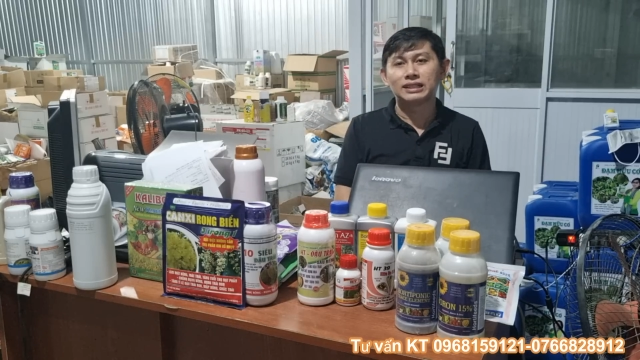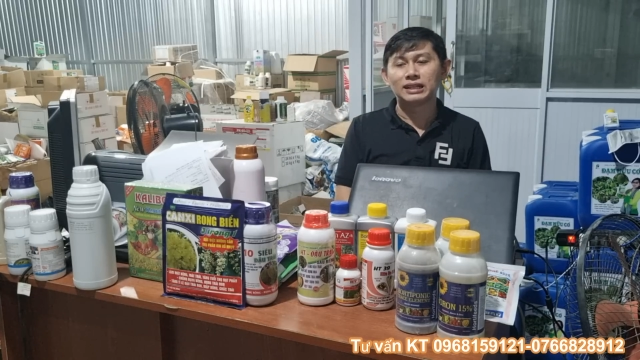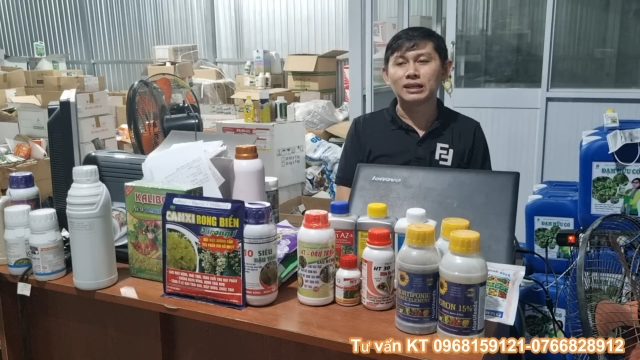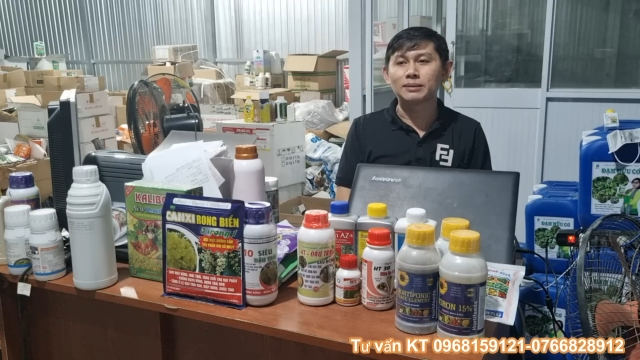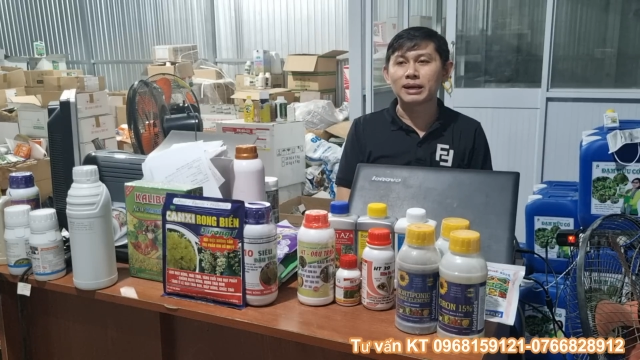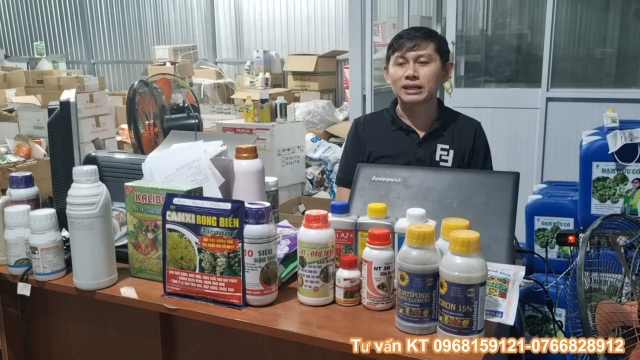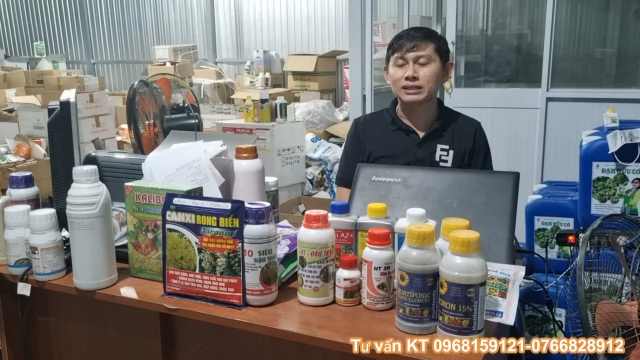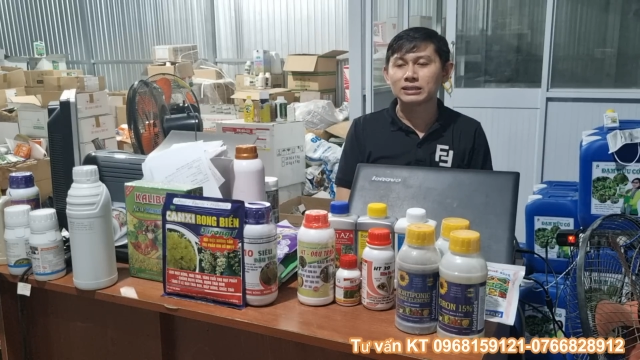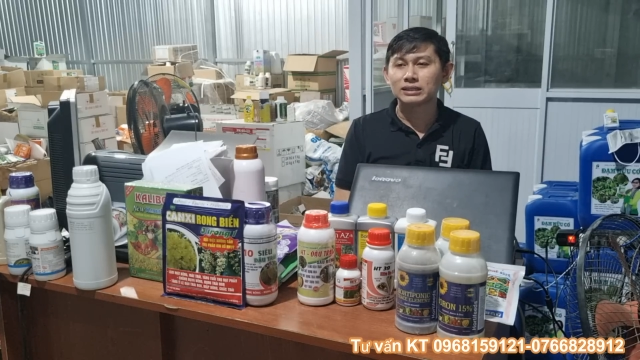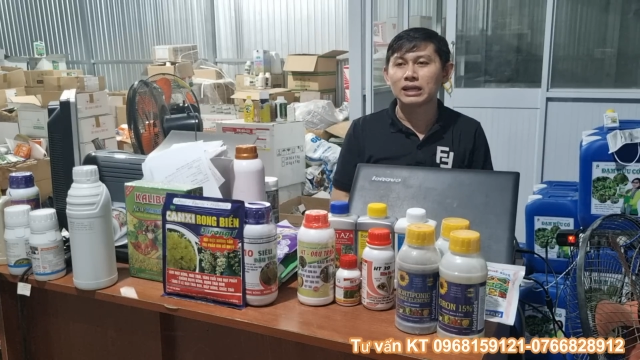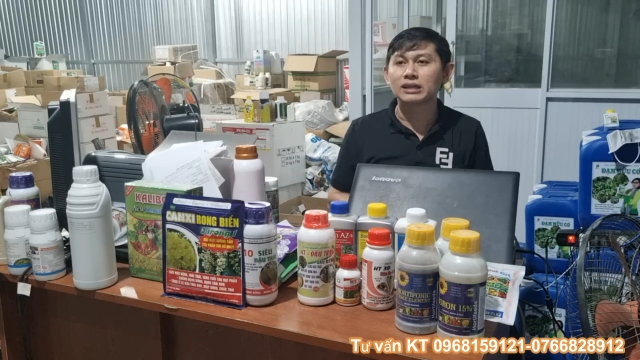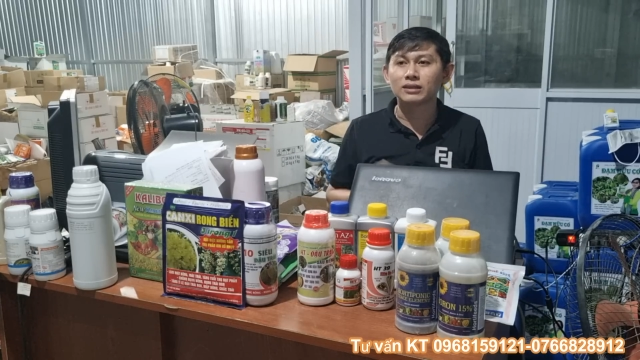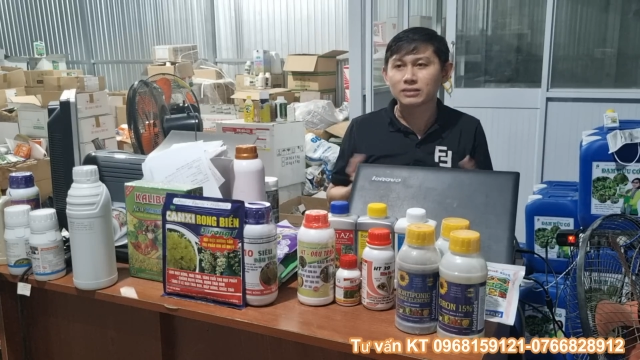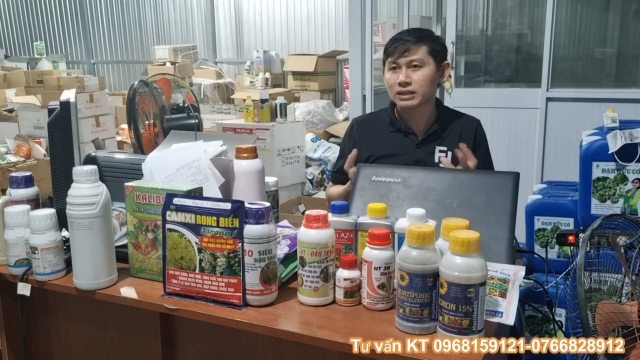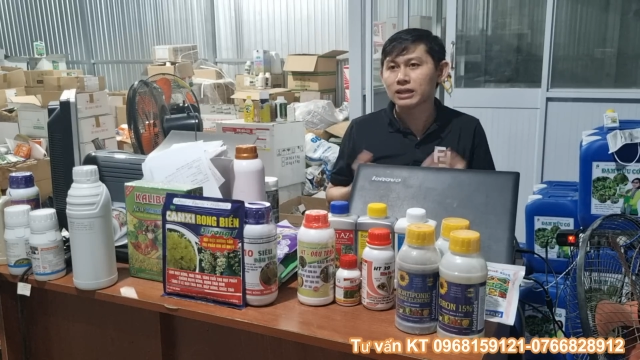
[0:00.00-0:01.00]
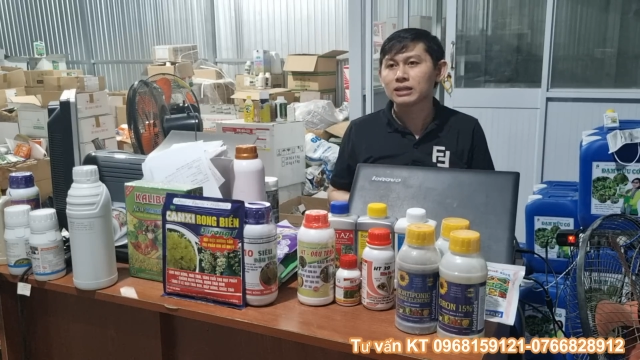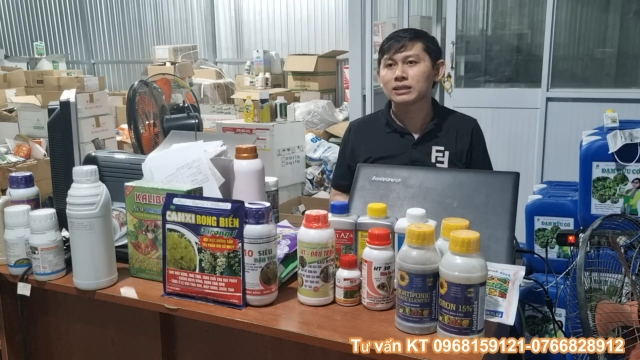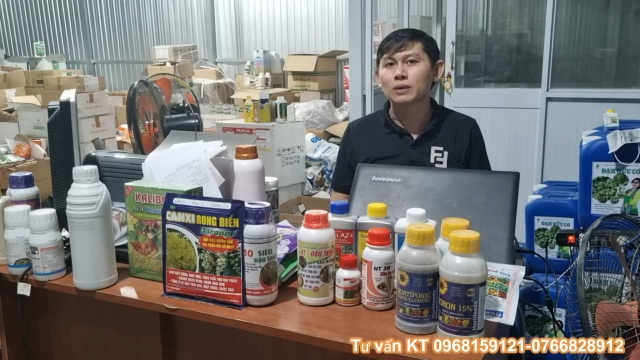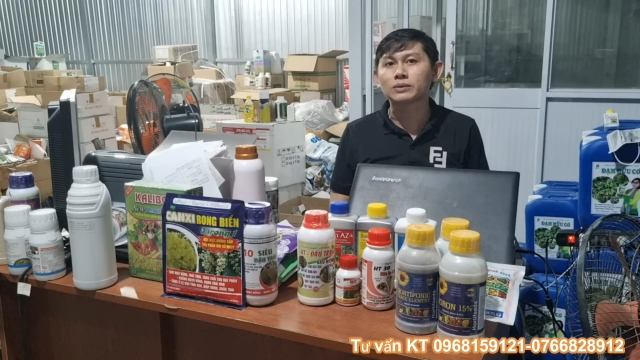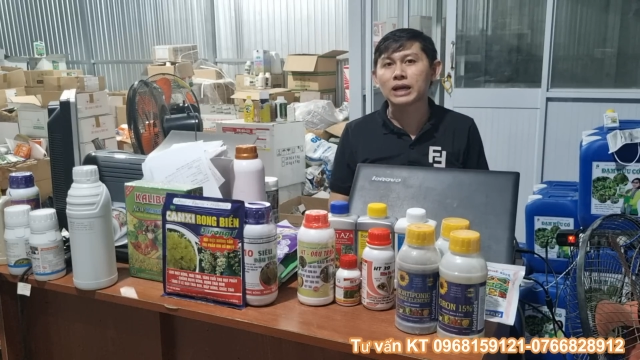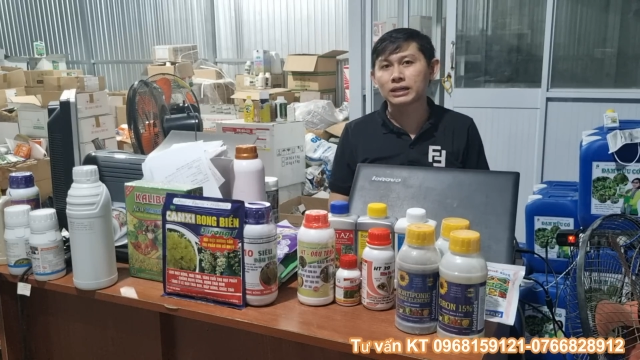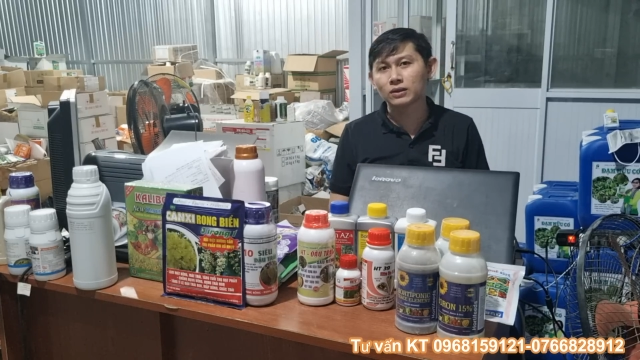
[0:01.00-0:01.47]
đó các bạn, thì nó sẽ
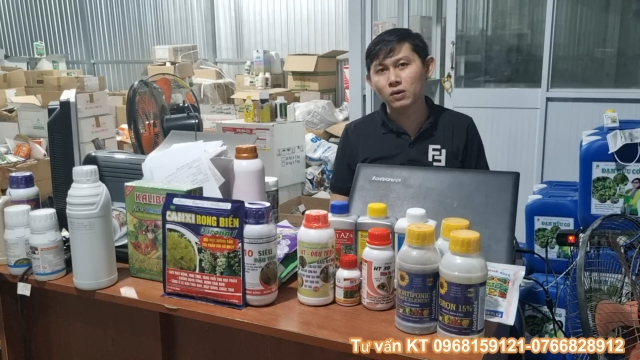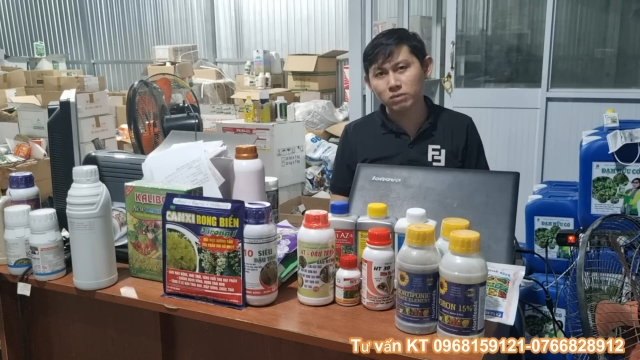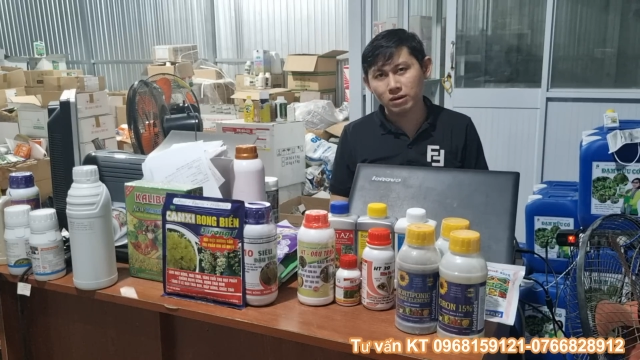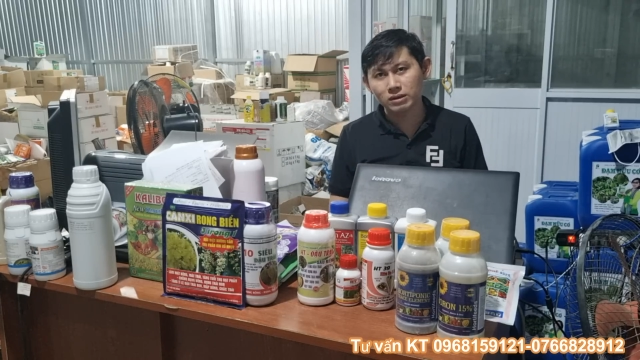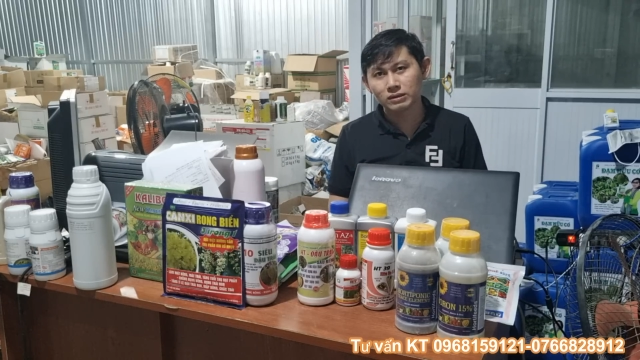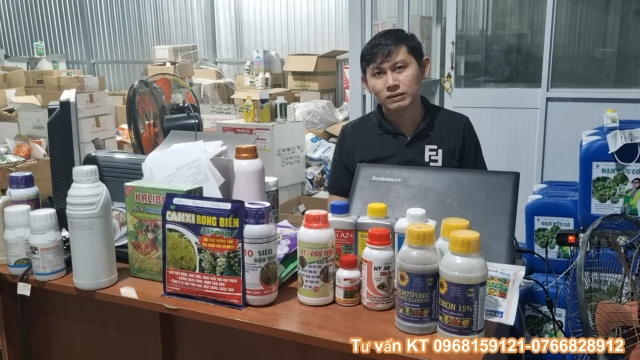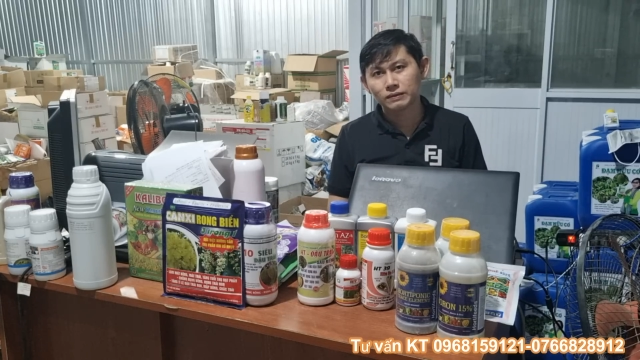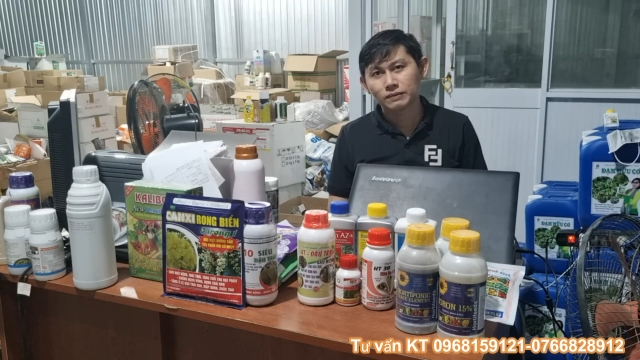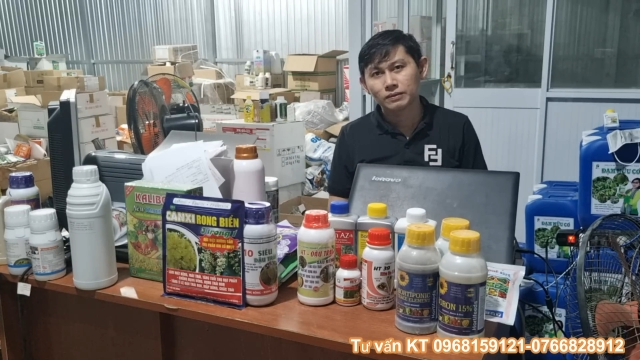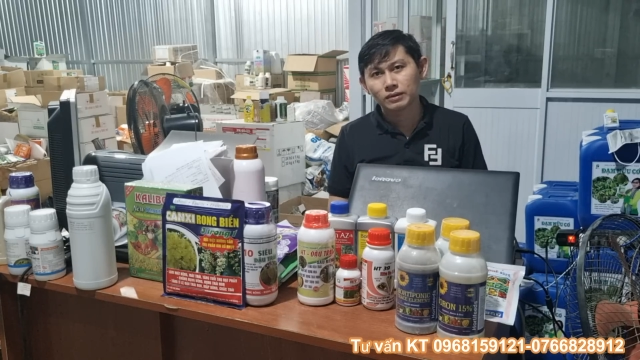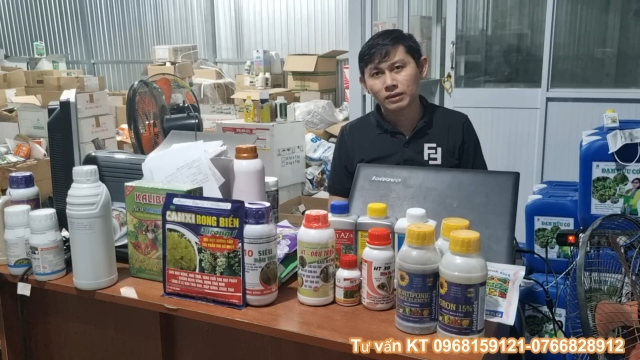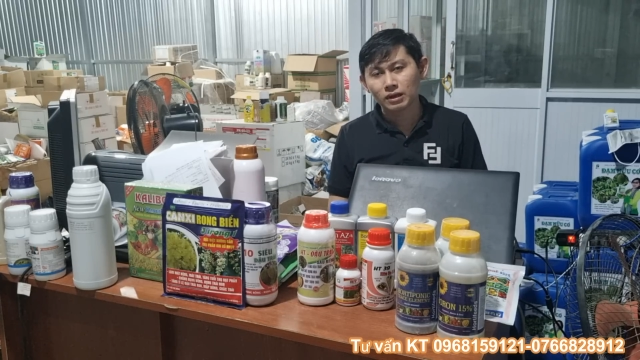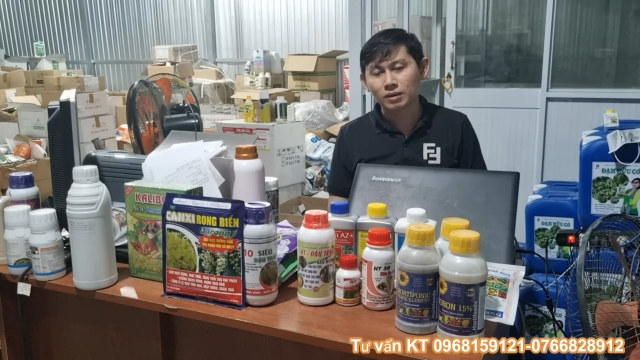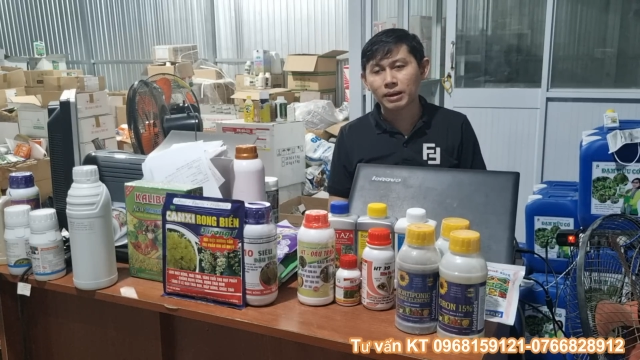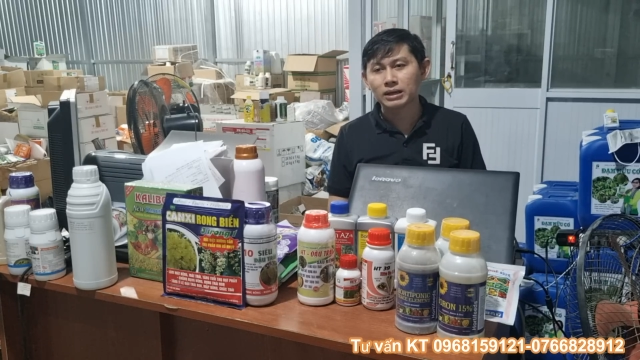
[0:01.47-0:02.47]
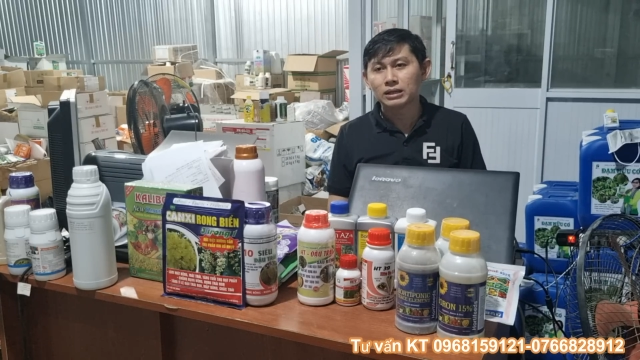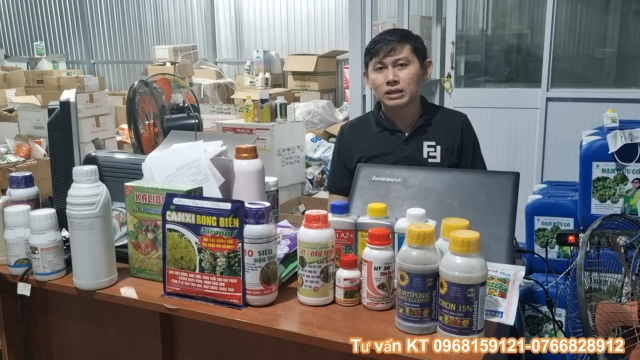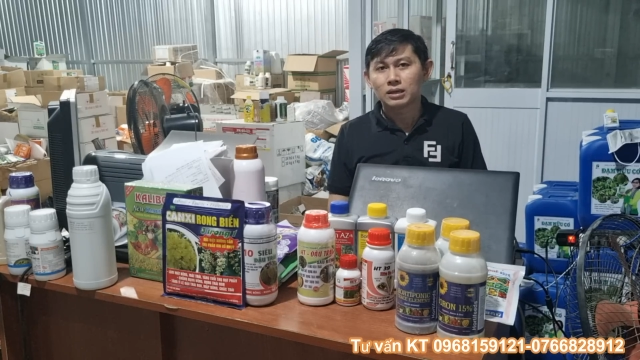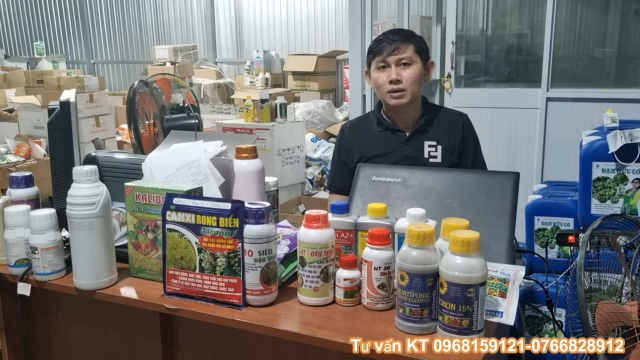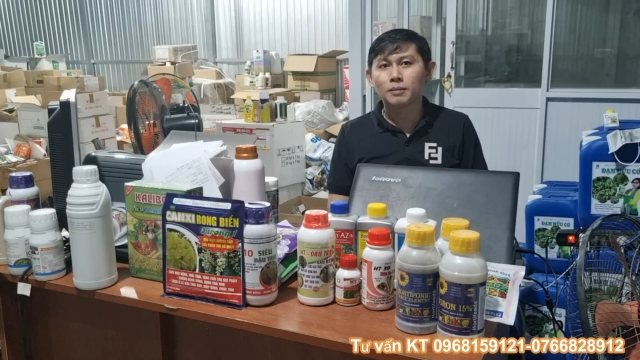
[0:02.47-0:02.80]
đậu trái tốt thôi các bạn.